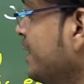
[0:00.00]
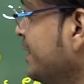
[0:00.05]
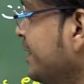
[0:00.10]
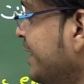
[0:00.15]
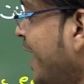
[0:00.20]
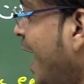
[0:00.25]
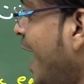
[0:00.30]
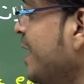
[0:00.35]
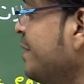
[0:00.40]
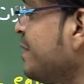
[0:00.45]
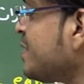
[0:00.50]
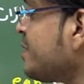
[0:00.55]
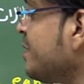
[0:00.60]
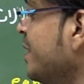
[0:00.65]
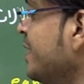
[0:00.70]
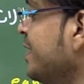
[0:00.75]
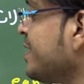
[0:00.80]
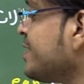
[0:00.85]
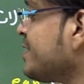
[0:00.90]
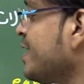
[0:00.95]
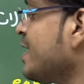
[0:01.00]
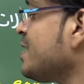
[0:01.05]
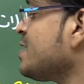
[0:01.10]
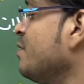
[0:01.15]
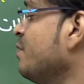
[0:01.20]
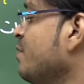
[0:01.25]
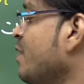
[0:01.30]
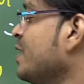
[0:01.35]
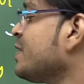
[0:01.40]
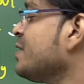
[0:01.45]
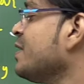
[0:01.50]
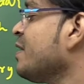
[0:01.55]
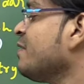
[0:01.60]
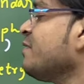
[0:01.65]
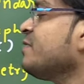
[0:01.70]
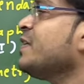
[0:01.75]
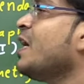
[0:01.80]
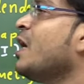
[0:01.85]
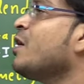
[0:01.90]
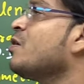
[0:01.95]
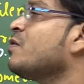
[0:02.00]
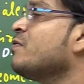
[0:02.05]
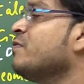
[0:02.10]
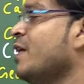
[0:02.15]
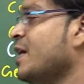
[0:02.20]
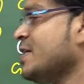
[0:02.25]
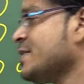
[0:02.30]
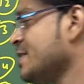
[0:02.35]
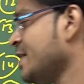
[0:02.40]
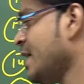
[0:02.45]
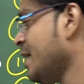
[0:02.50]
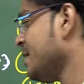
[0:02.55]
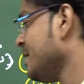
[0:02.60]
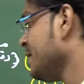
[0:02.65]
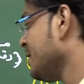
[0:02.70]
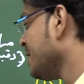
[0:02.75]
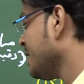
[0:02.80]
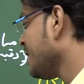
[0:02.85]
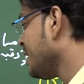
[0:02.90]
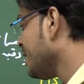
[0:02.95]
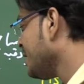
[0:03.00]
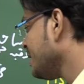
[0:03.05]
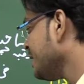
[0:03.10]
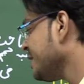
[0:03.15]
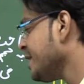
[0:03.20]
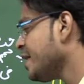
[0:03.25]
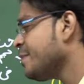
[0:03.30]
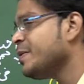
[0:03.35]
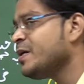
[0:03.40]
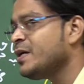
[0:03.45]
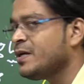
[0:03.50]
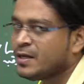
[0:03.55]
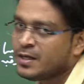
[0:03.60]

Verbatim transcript: टाइम स्पीड डिस्टेंस वक्त रफ्तार और फासला ये भी